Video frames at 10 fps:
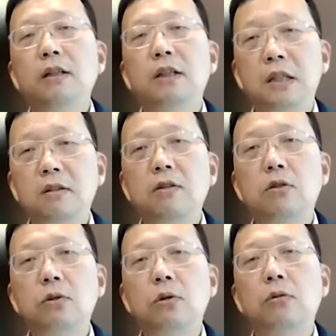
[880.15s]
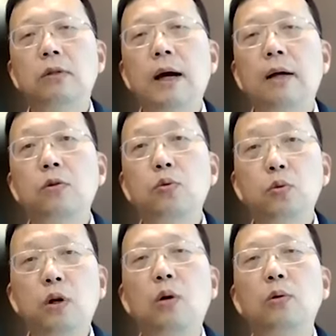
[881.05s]
其实只有它
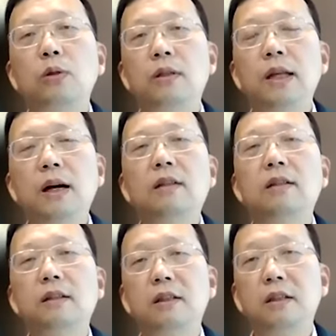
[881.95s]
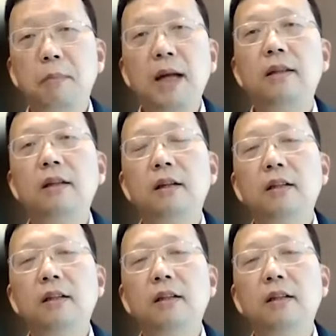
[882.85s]
出口的量的一半，